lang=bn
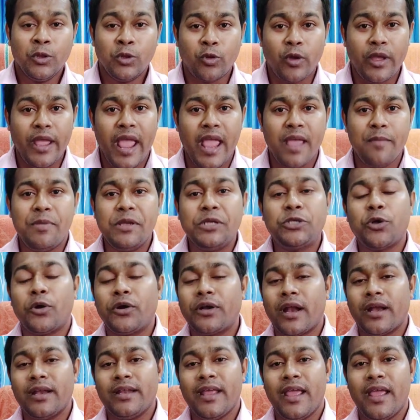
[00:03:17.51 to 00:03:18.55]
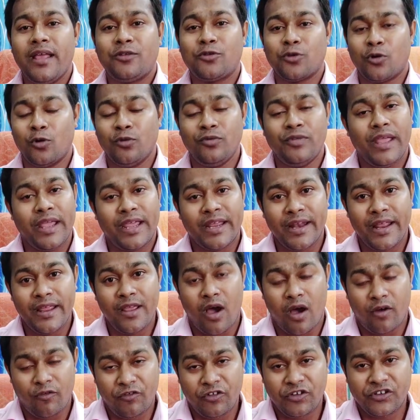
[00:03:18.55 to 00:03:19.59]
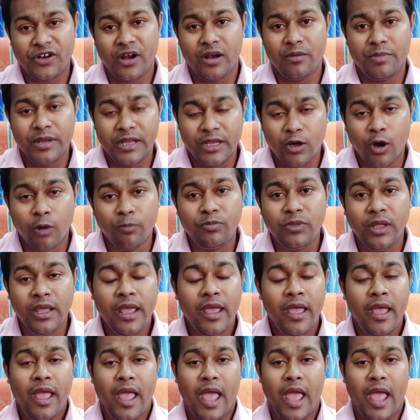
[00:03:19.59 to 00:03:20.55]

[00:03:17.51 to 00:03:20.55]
তো এই বিষয়টা নিয়ে চলুন দেখে নেই অফিসিয়াল বিজ্ঞপ্তি